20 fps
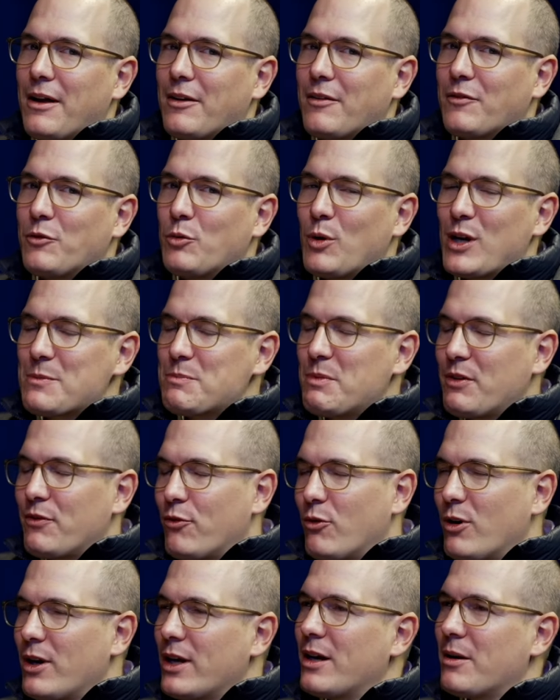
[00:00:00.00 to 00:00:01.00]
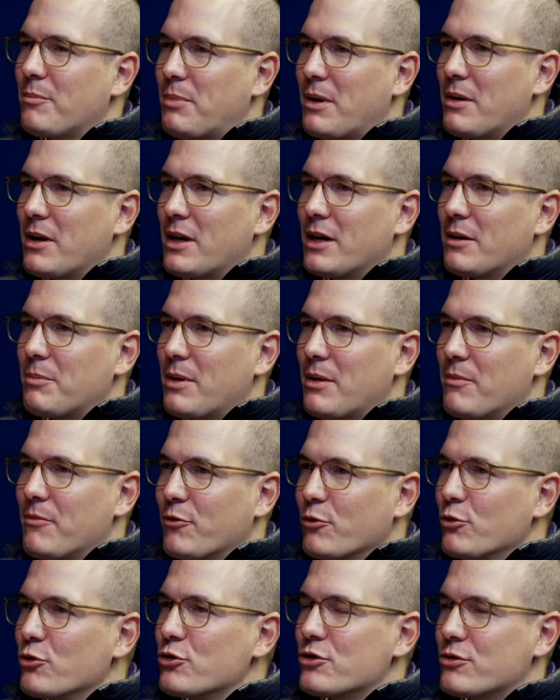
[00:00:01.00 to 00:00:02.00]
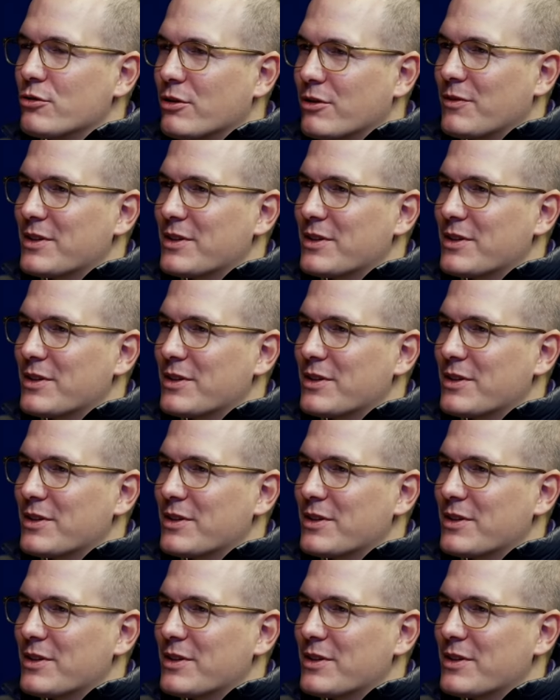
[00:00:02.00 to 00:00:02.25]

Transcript: Du hast mich vorher bei, beim Frühstück